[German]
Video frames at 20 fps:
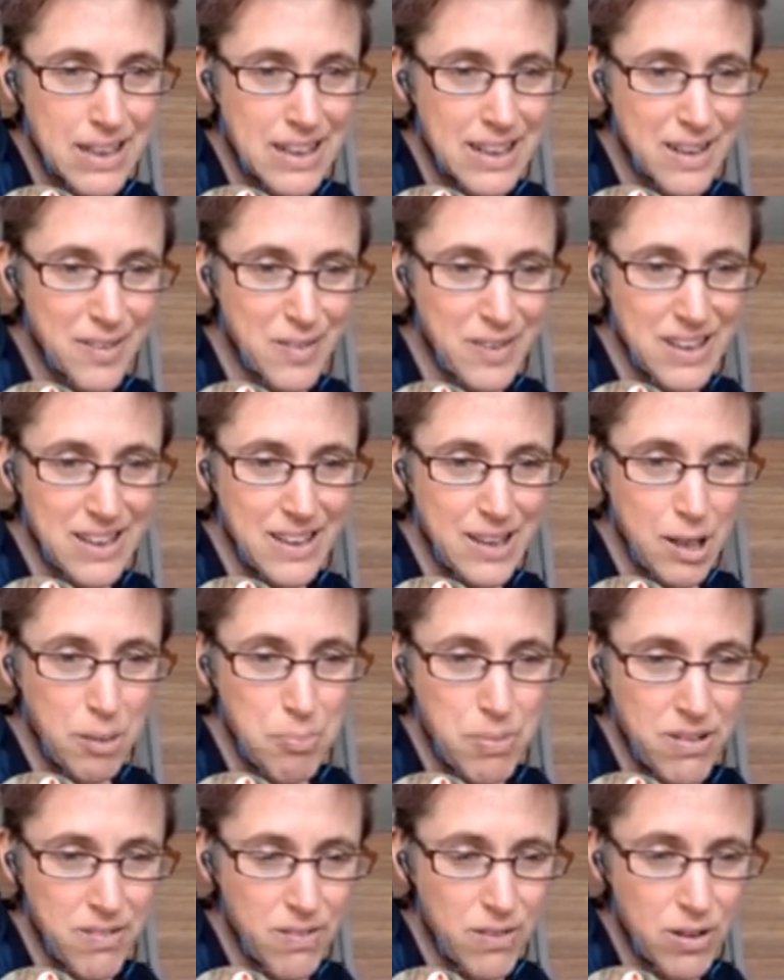also ich
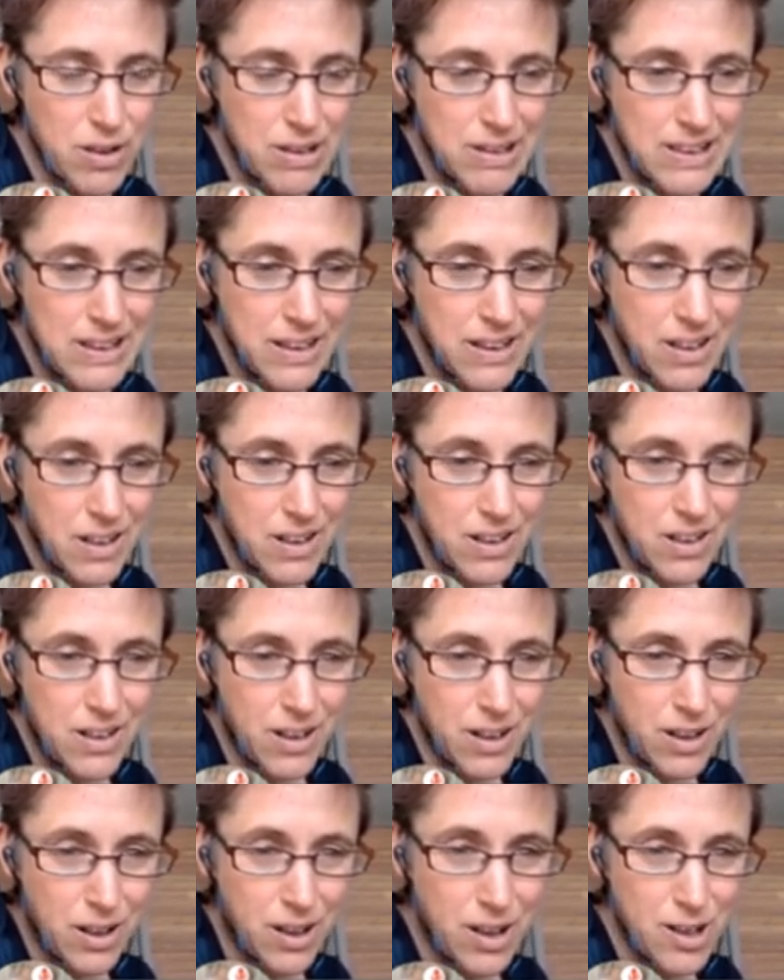persönlich
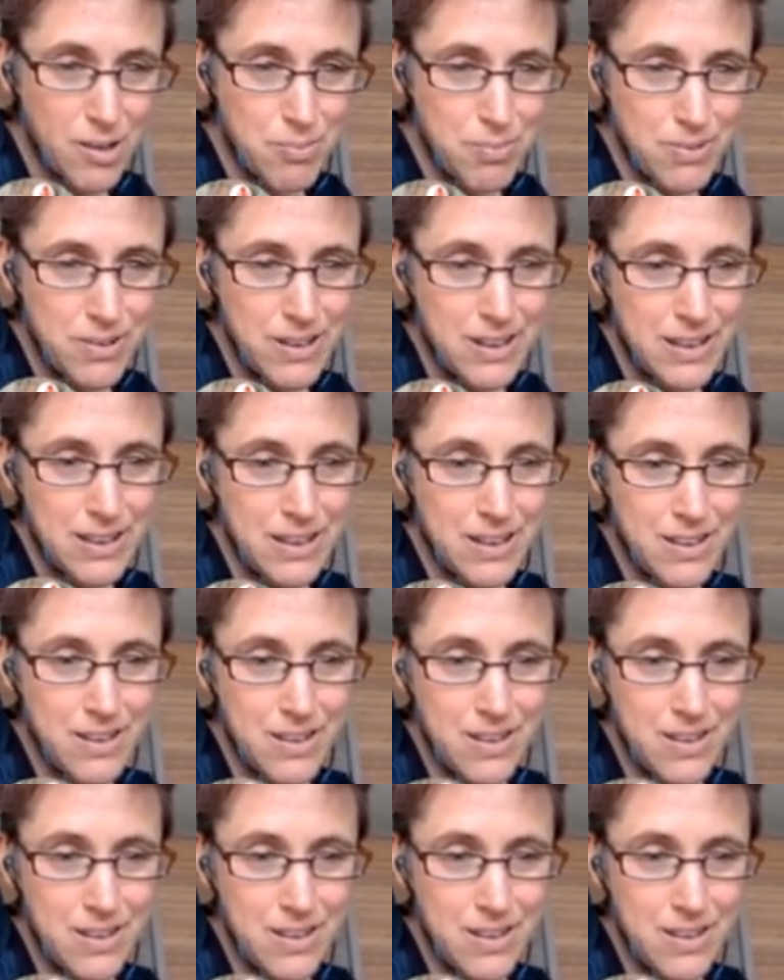habe,